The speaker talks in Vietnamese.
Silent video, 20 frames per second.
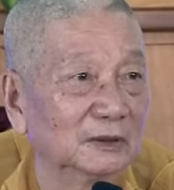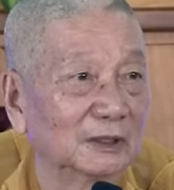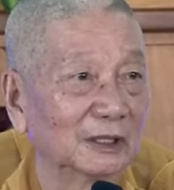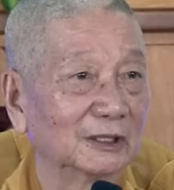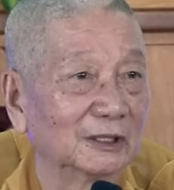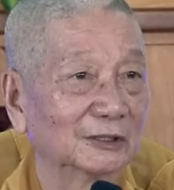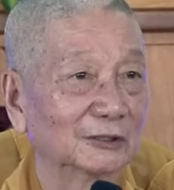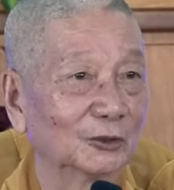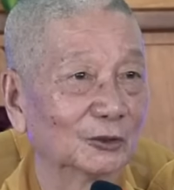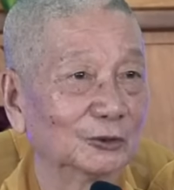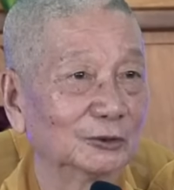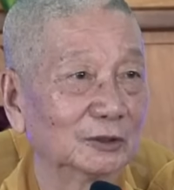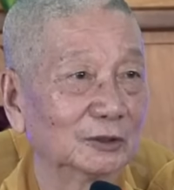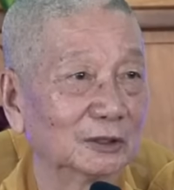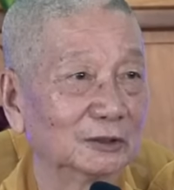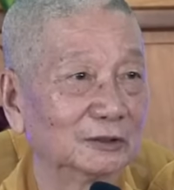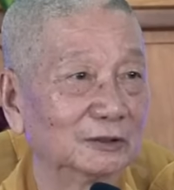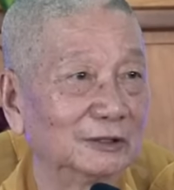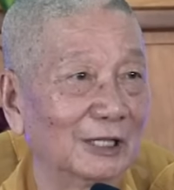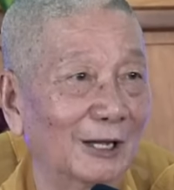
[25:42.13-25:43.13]
Thế nên tôi
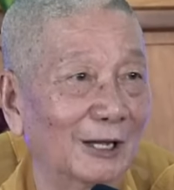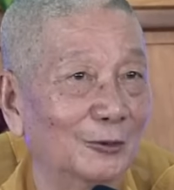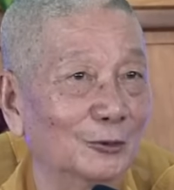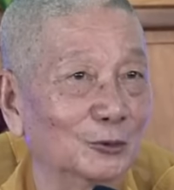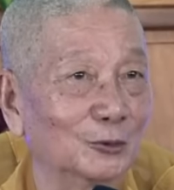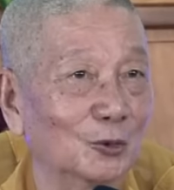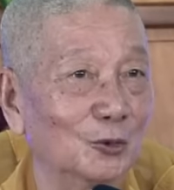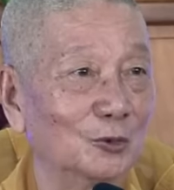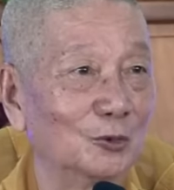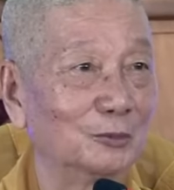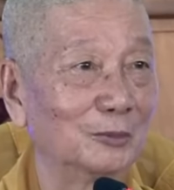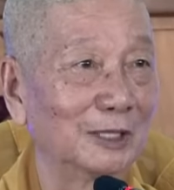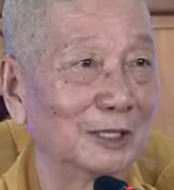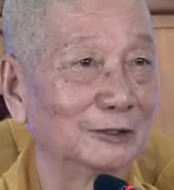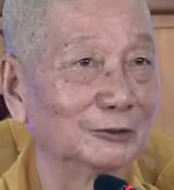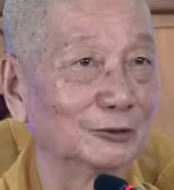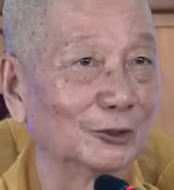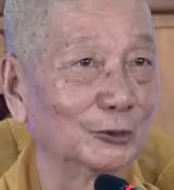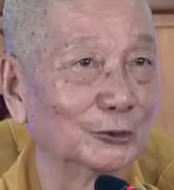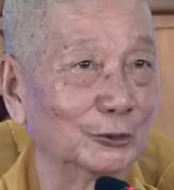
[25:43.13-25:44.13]
tới chào cụ
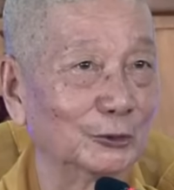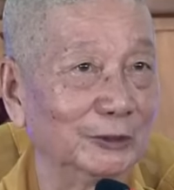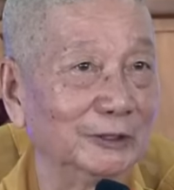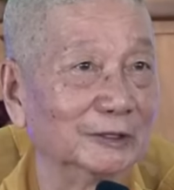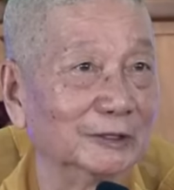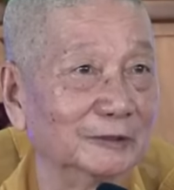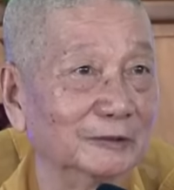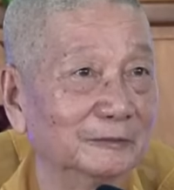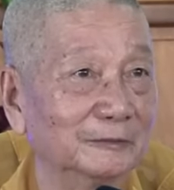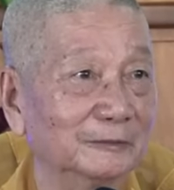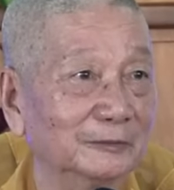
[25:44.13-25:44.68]
Mai Thọ Truyền,